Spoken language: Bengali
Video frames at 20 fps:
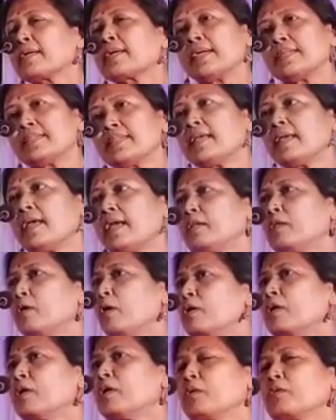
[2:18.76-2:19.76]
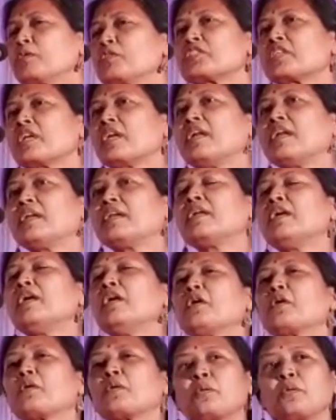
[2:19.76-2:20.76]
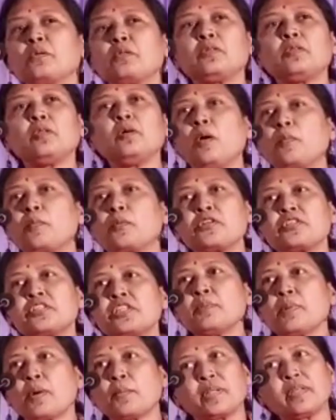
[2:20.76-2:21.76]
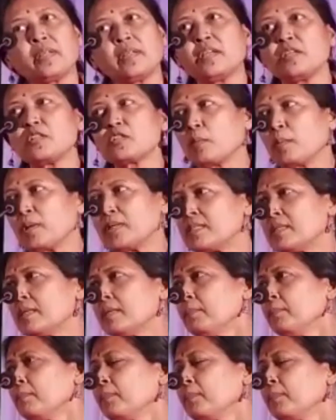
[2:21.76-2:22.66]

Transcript: কাজেই এই ধরনের অনুষ্ঠানের গুরুত্ব অপরিসীম আমাদের এই সমাজে